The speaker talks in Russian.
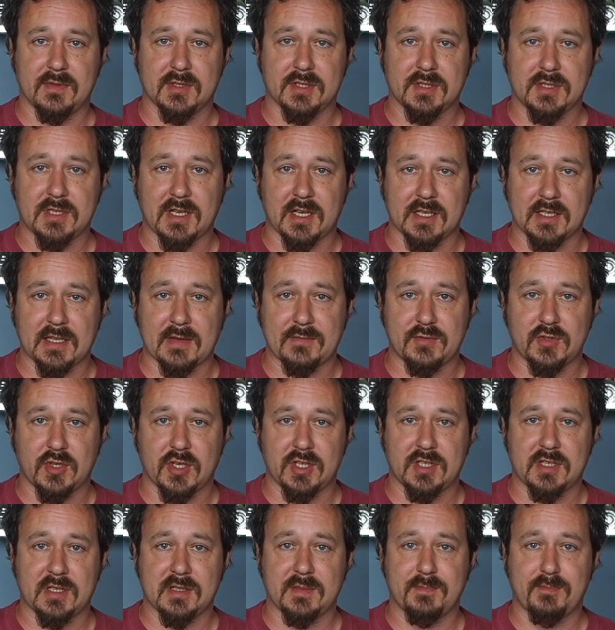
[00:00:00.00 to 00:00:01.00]
вот, когда
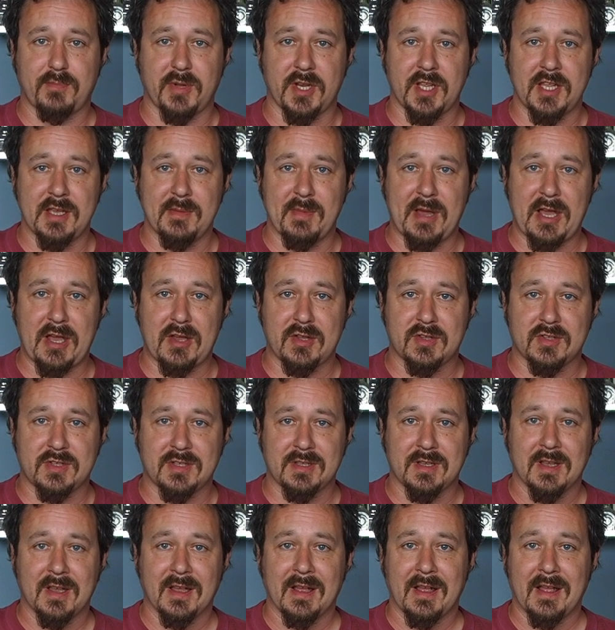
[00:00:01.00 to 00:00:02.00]
все это принимают,
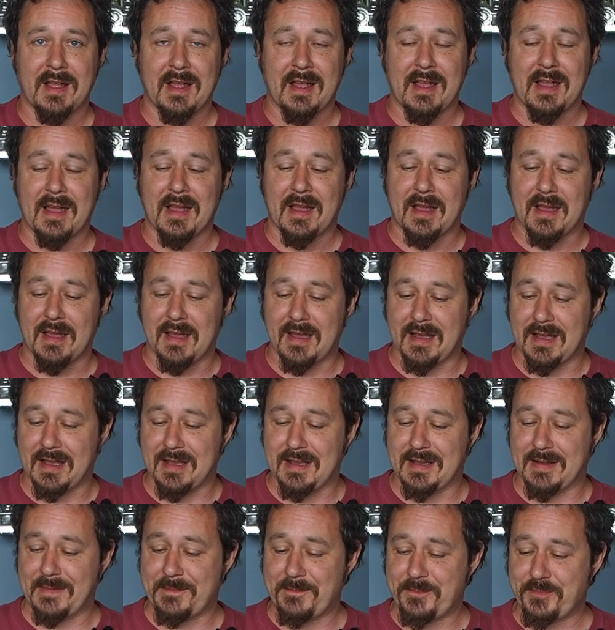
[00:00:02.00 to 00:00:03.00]

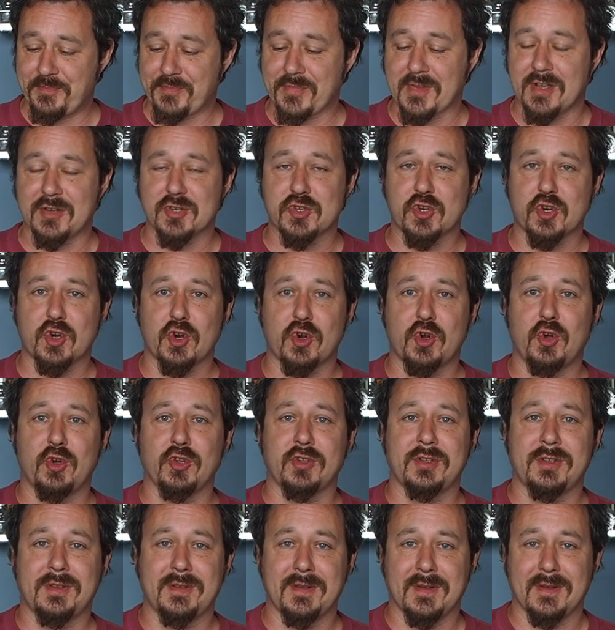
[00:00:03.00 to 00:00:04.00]

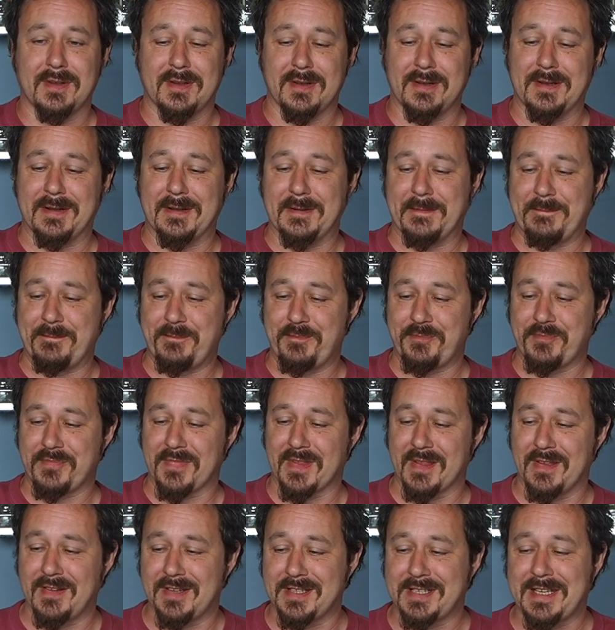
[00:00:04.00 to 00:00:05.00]
жрут э,
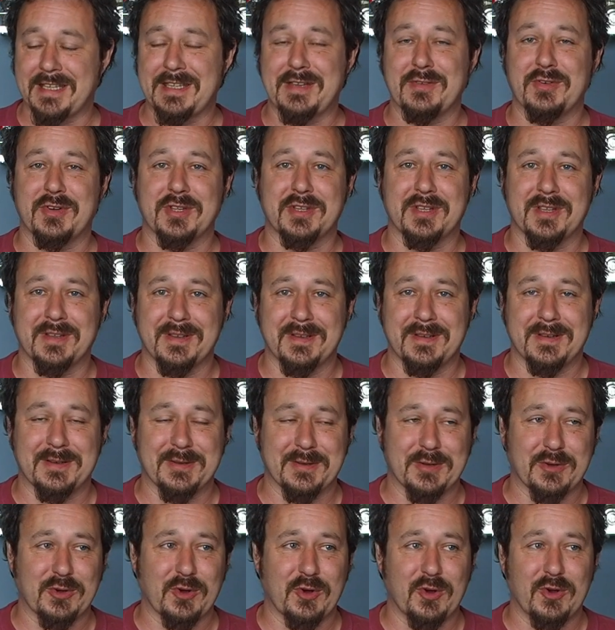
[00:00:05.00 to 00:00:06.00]
вот эти вот
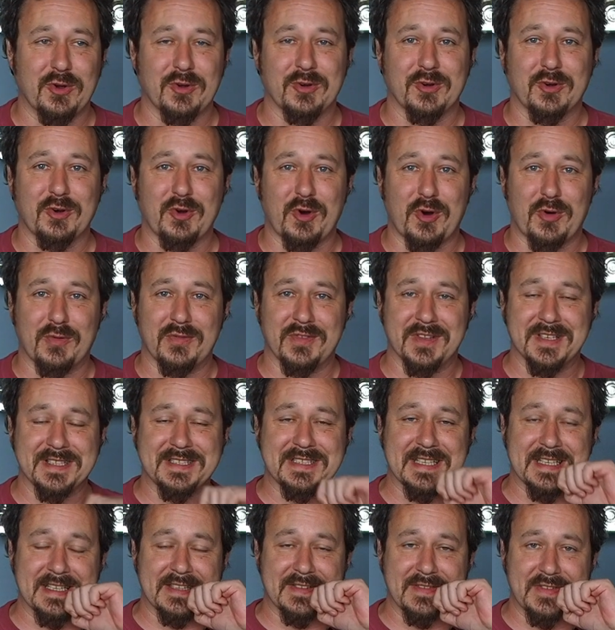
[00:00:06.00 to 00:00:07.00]
э, говны
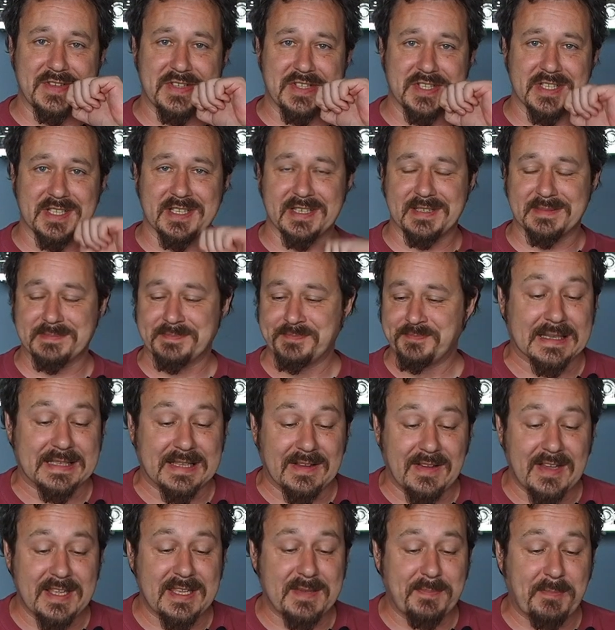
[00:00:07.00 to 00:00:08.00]
сэндвичные.
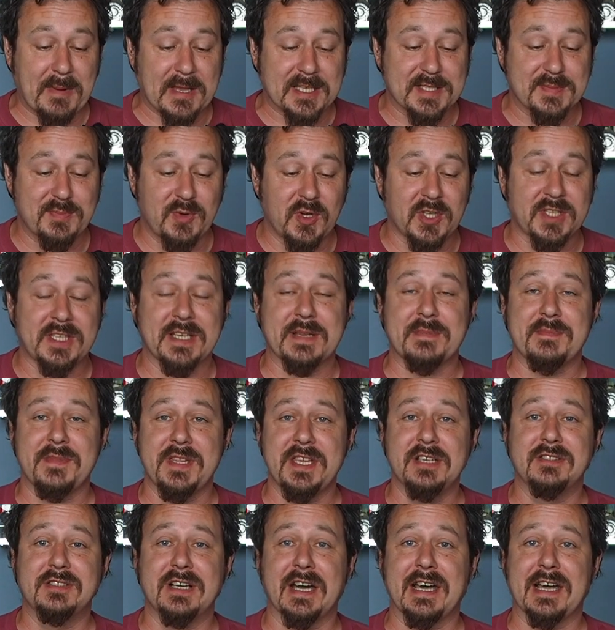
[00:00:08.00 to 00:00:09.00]
Давайте посмотрим,
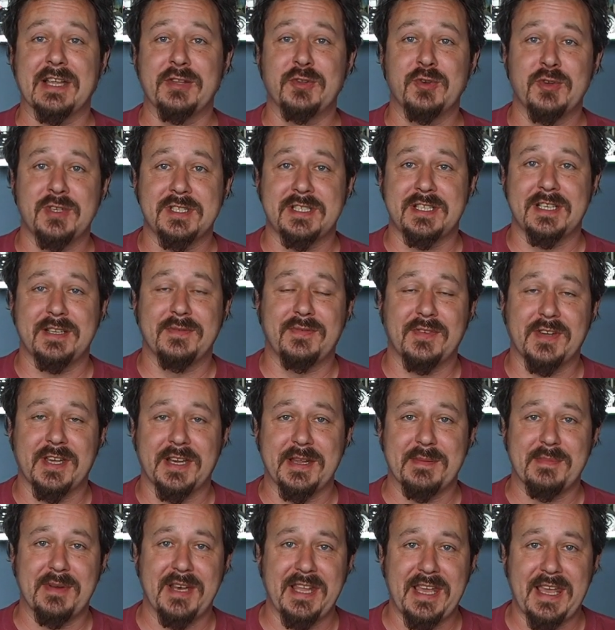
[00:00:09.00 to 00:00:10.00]
не лоханулись ли в
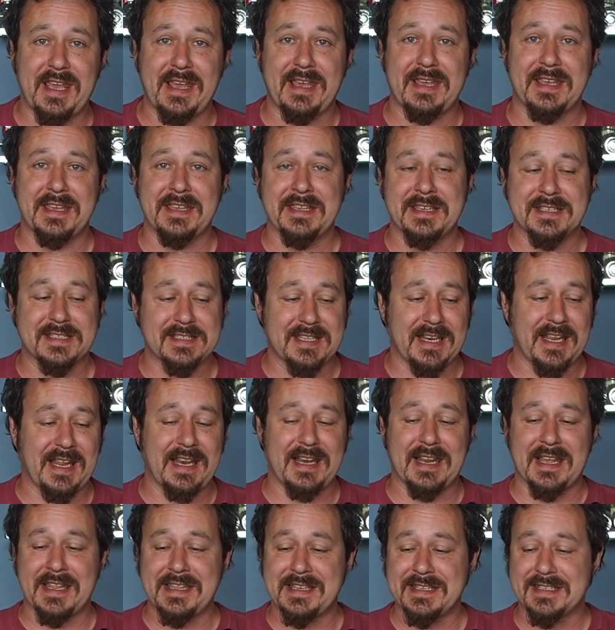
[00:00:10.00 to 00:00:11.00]
Кремле и не
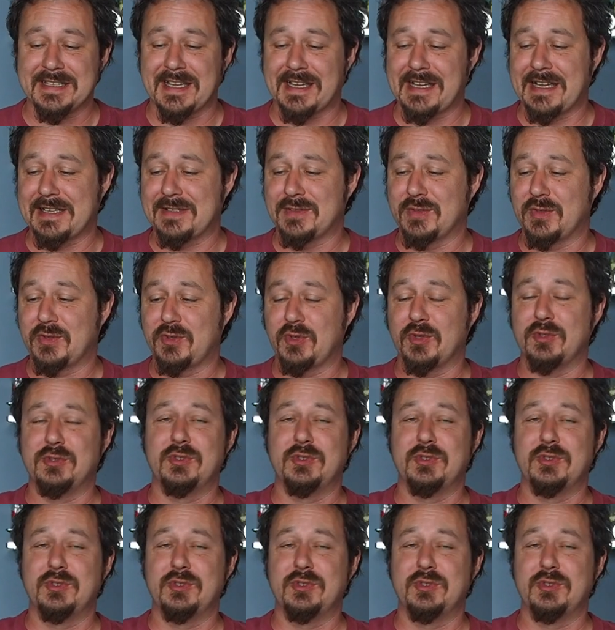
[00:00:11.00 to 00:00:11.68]
зря ли они заказывают